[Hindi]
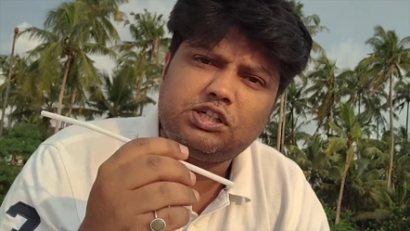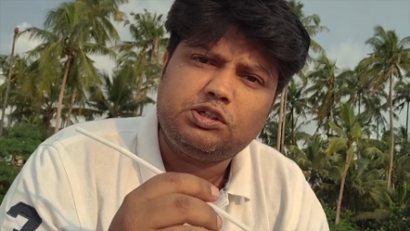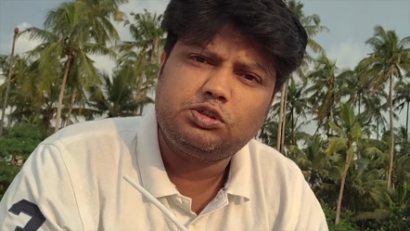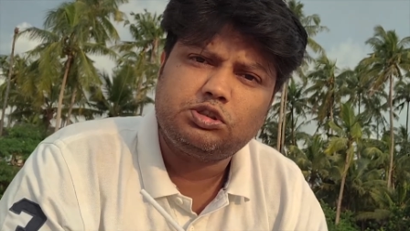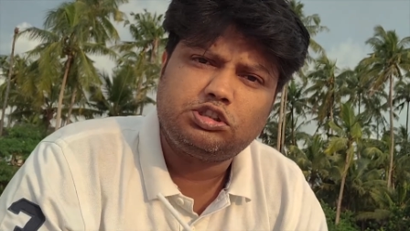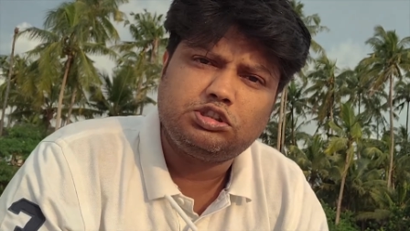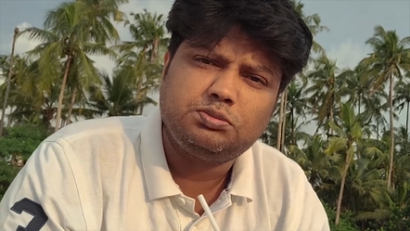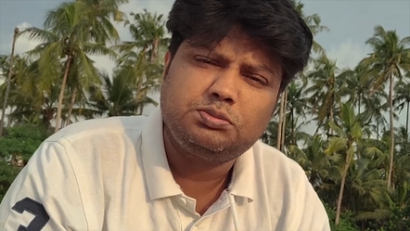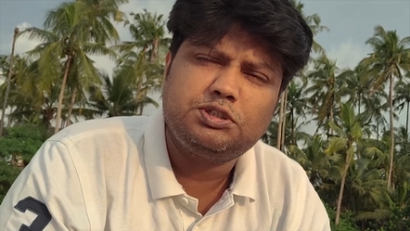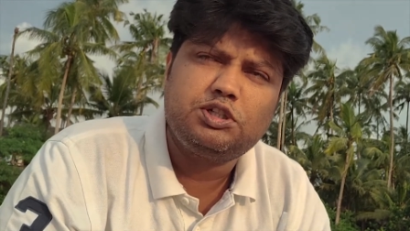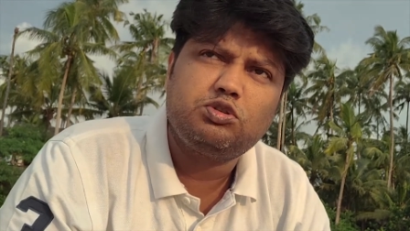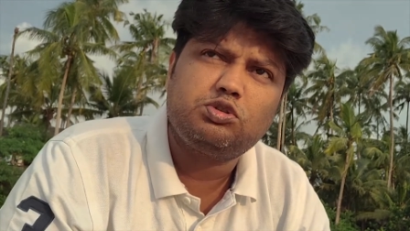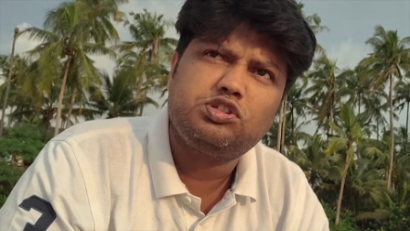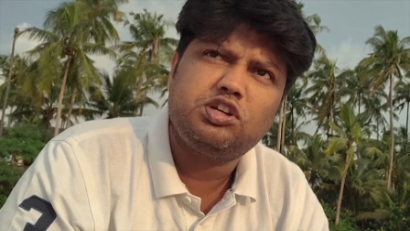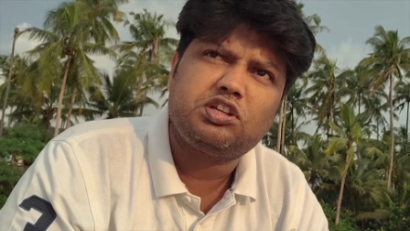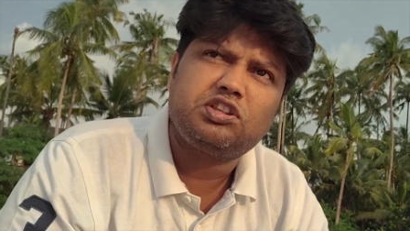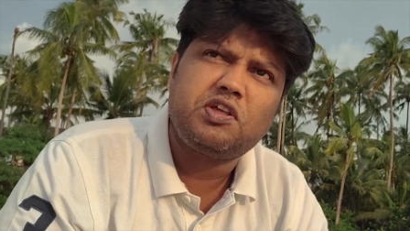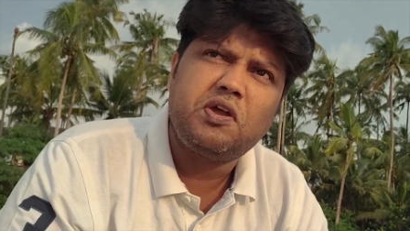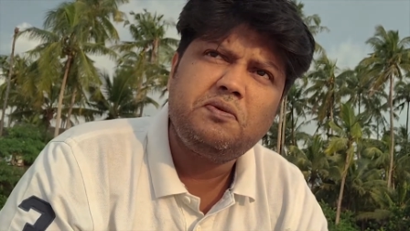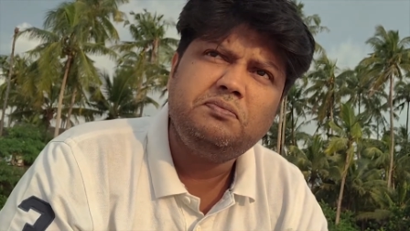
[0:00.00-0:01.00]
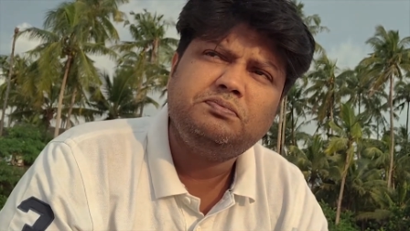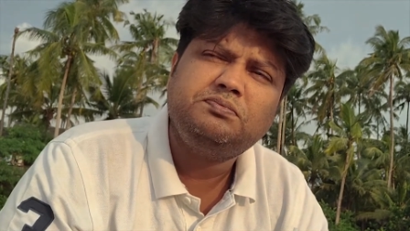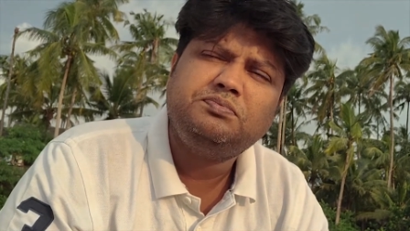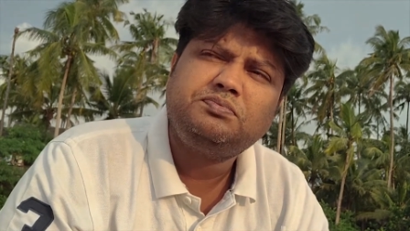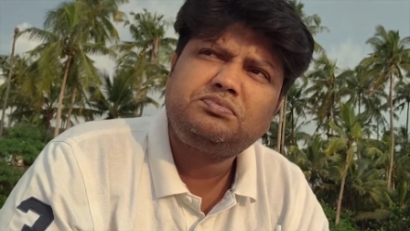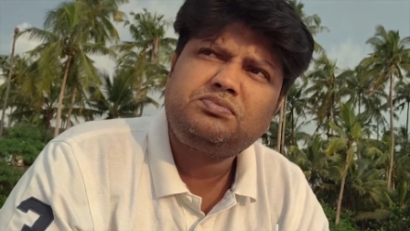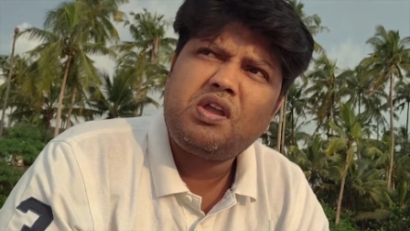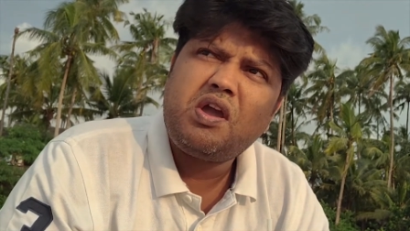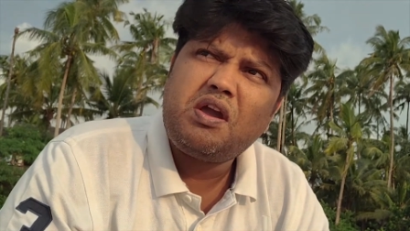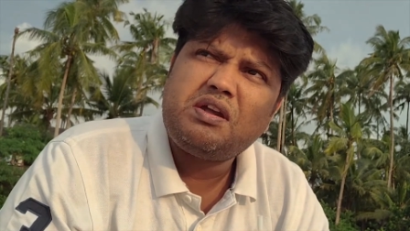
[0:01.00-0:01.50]
होटल में रुक सकते
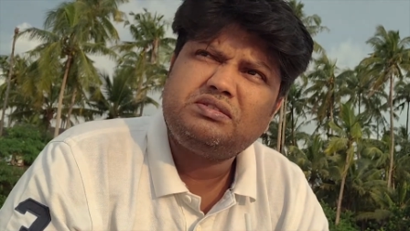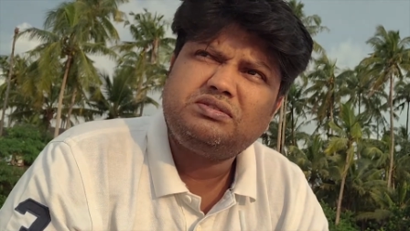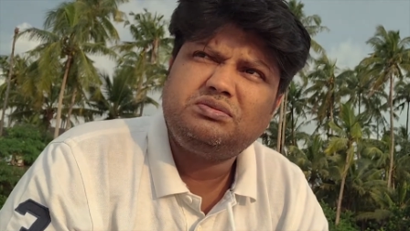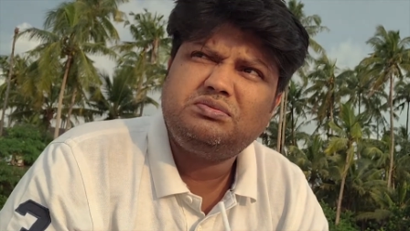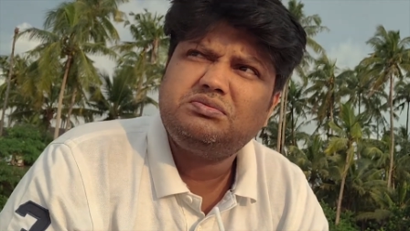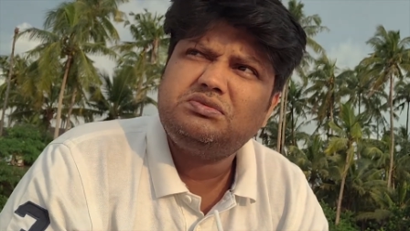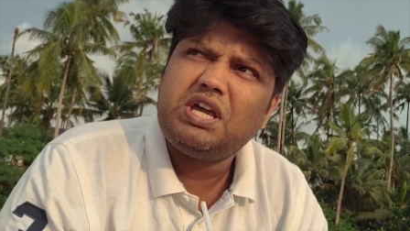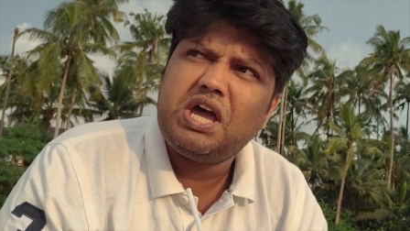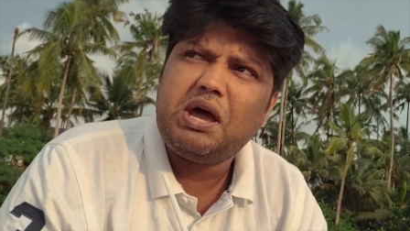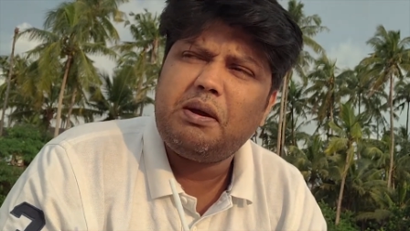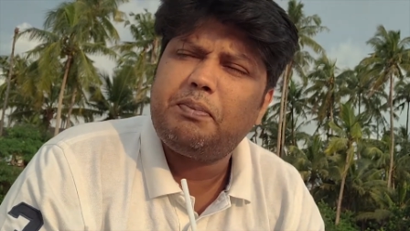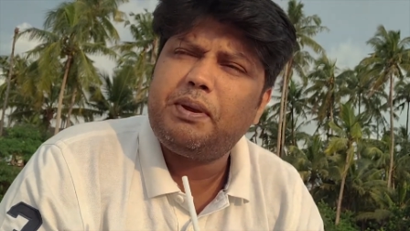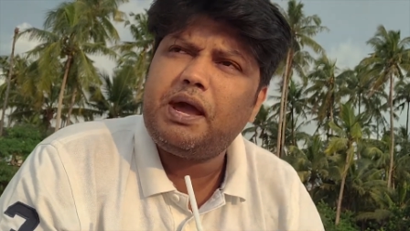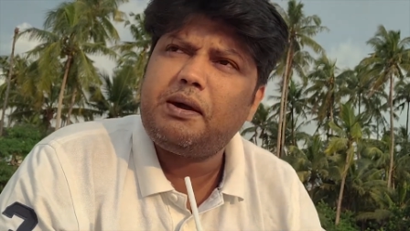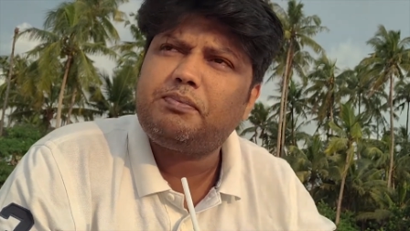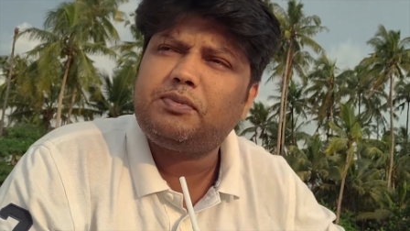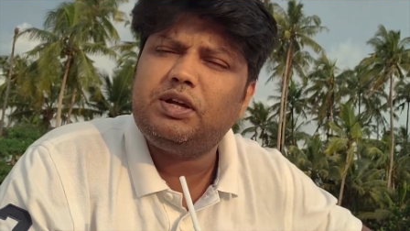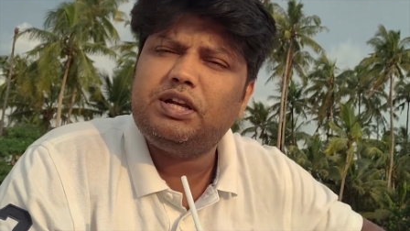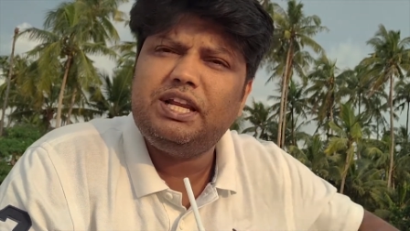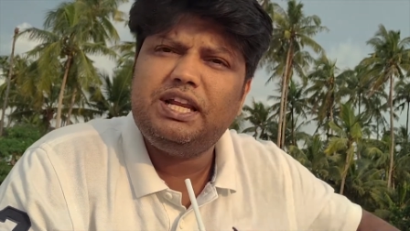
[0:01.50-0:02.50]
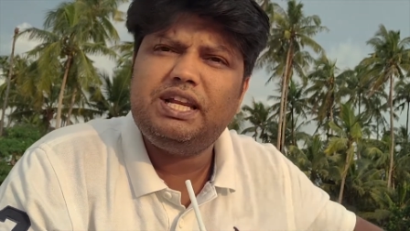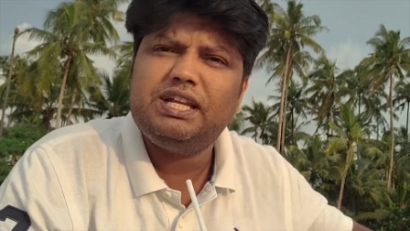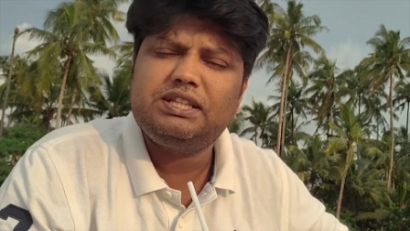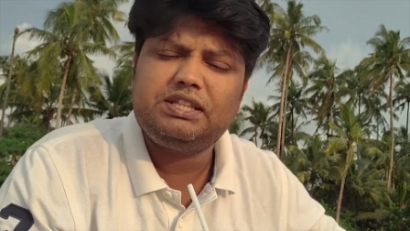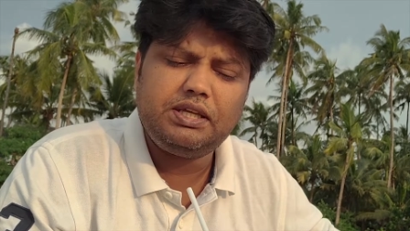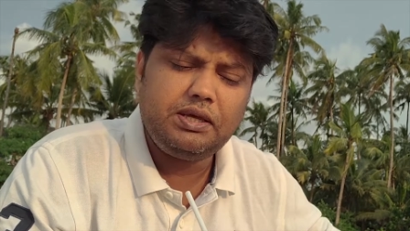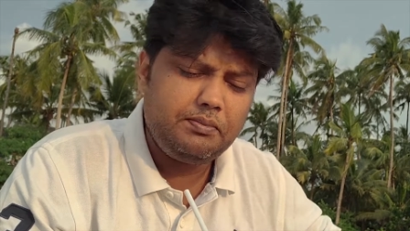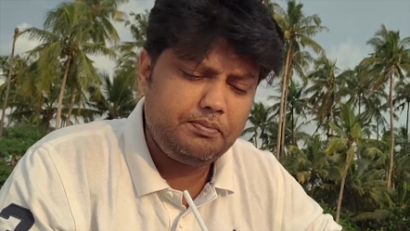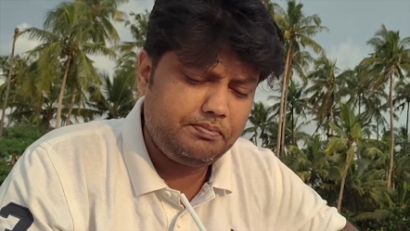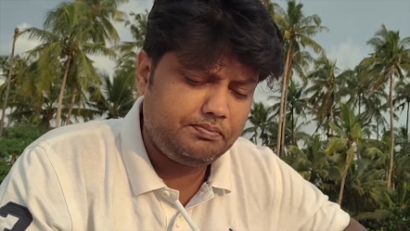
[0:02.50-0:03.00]
हैं यहाँ पे आपका ले
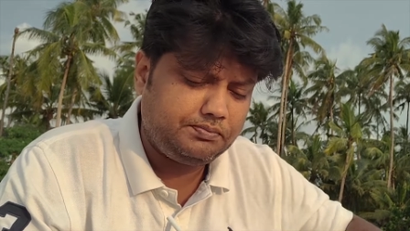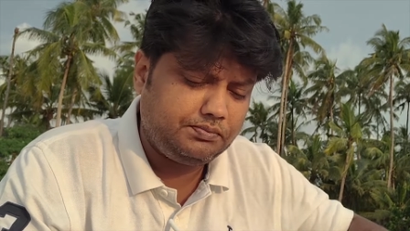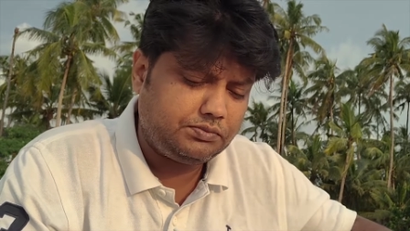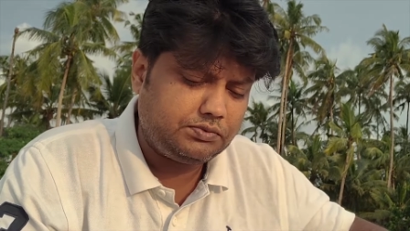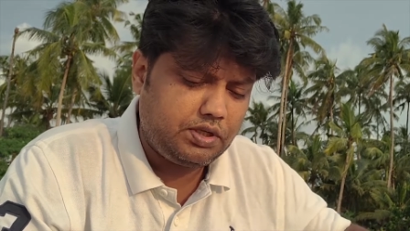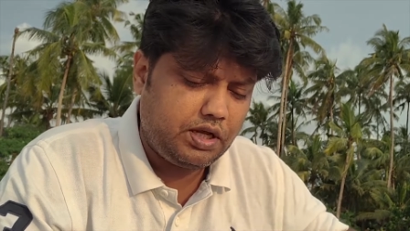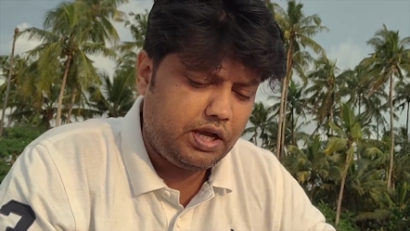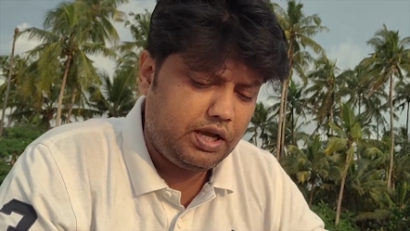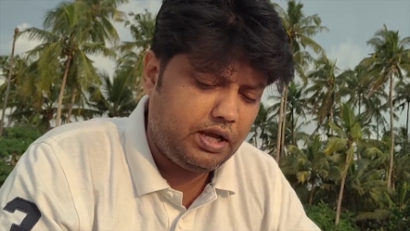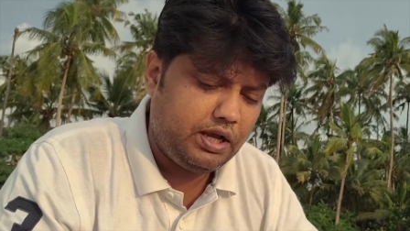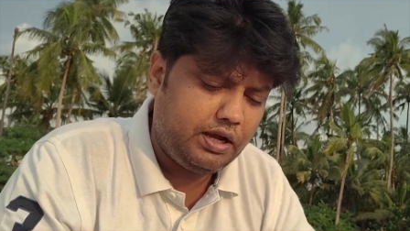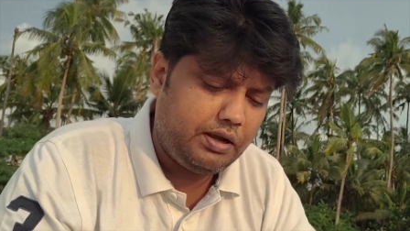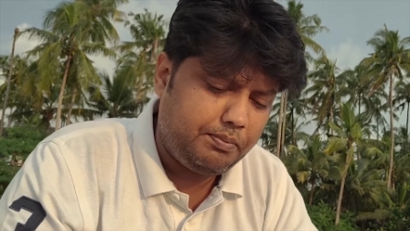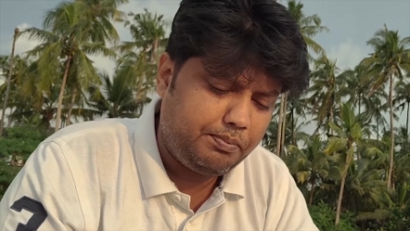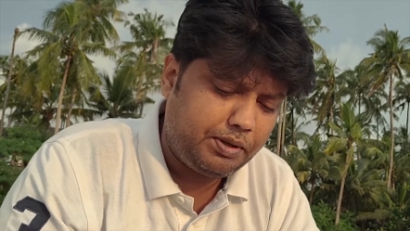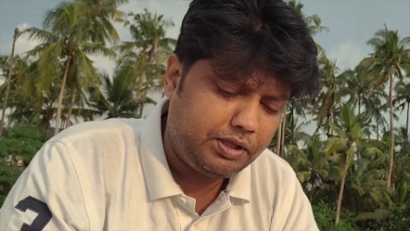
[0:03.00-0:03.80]
लेते हैं हाँ